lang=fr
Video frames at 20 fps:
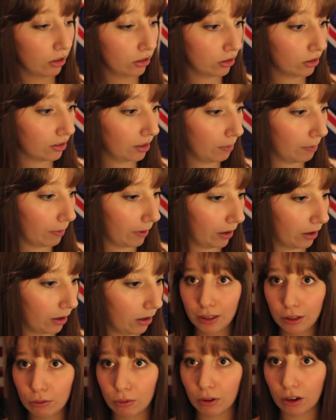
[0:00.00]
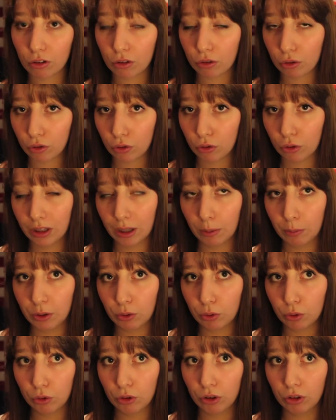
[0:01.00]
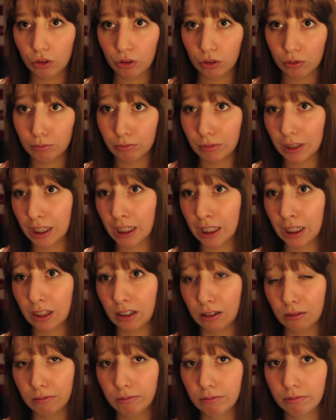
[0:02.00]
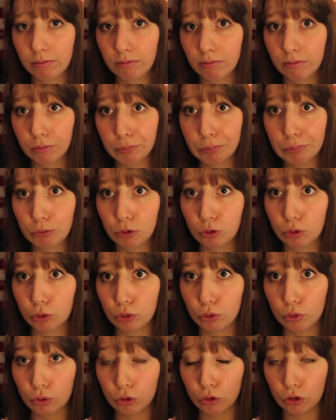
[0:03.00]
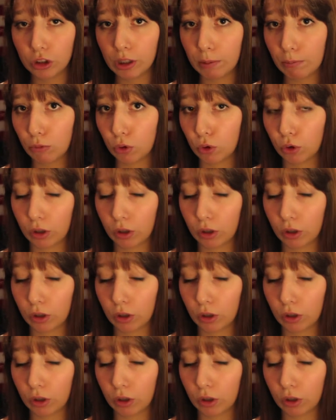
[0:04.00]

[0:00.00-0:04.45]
je sais pas. L'histoire change de d'habitude et j'aime mieux